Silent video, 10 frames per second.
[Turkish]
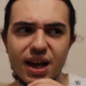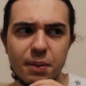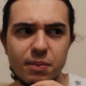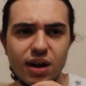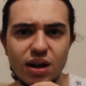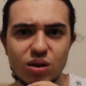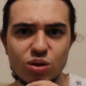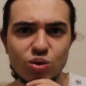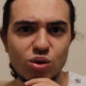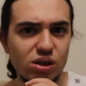emlak
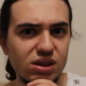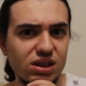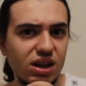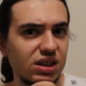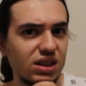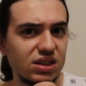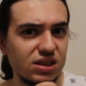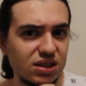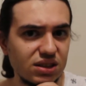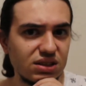logoları
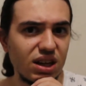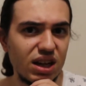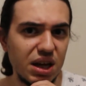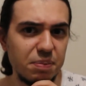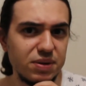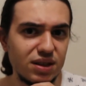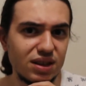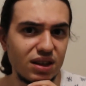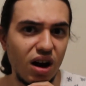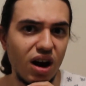arattığınızda
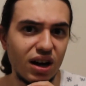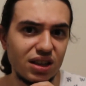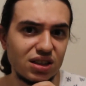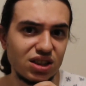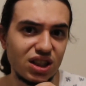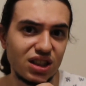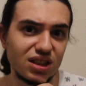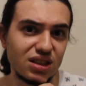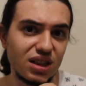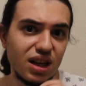hepsinin aynı
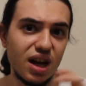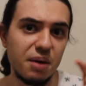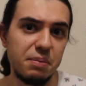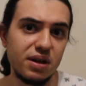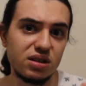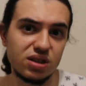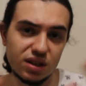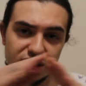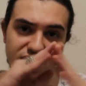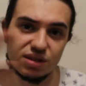şekilde bir
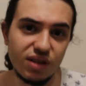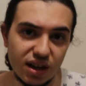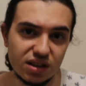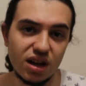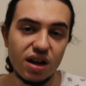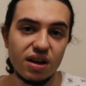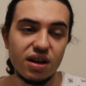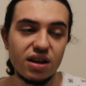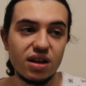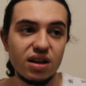çatısı var.
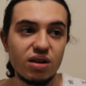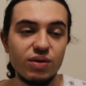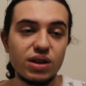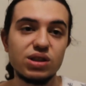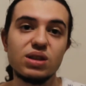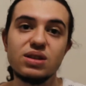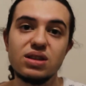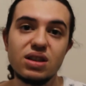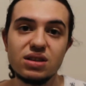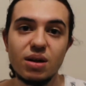Ee, ve
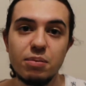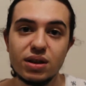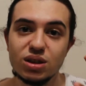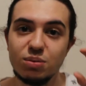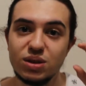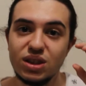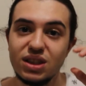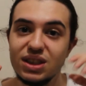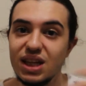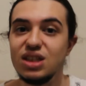çatılardan başka bir
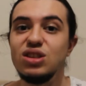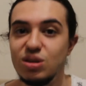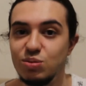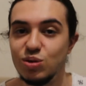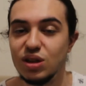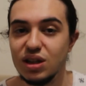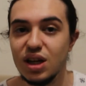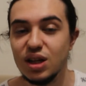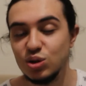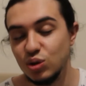şey değiştirmiyorlar.
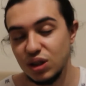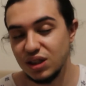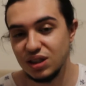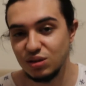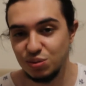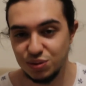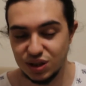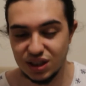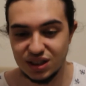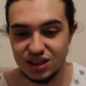Çok ilginç bir
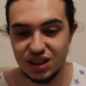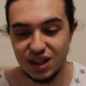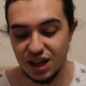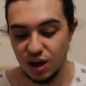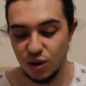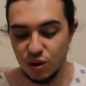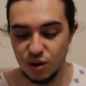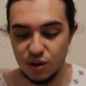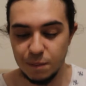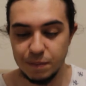şekilde
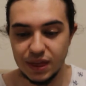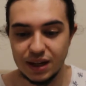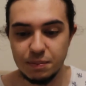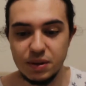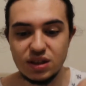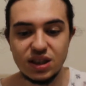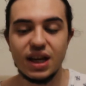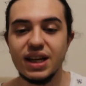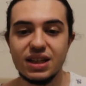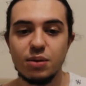e, hani bir şey
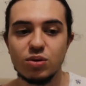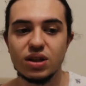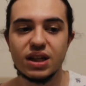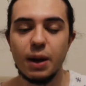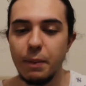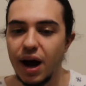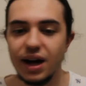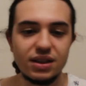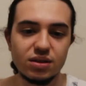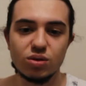eklemiyorlar. Hep
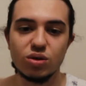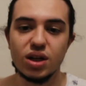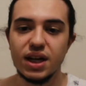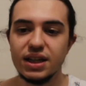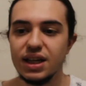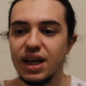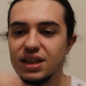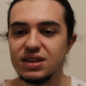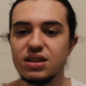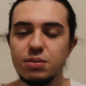aynı logo. Hani
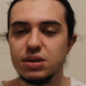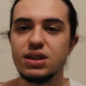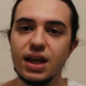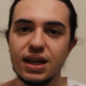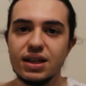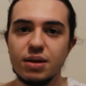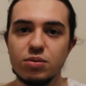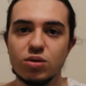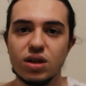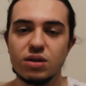ekstra bir şey
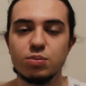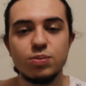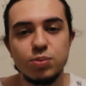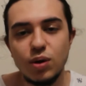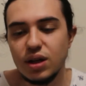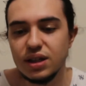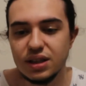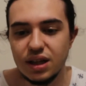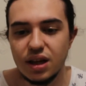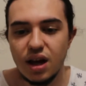eklemiyorlar.
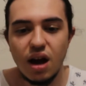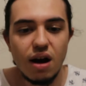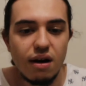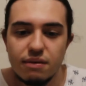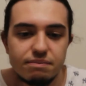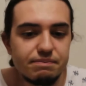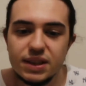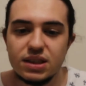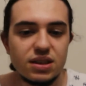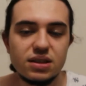Böylelikle
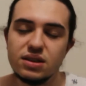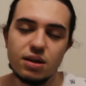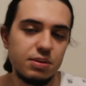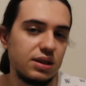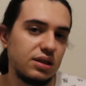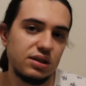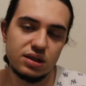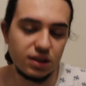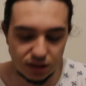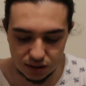içinizde bir
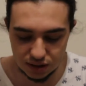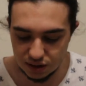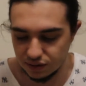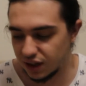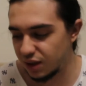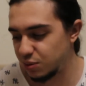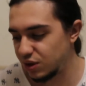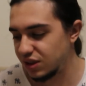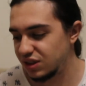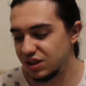sıkıntı veya
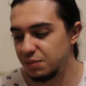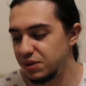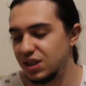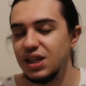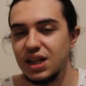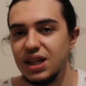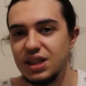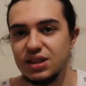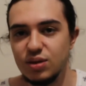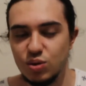böyle işte bir şeyler
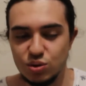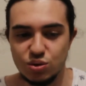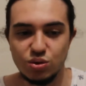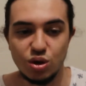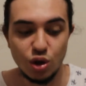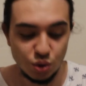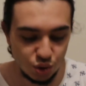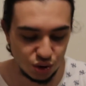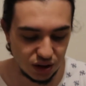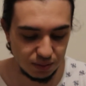eksik olduğunu
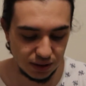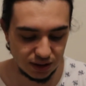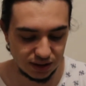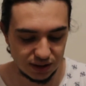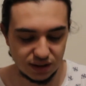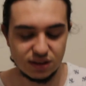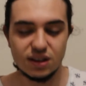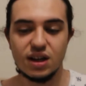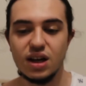düşünebilirsiniz.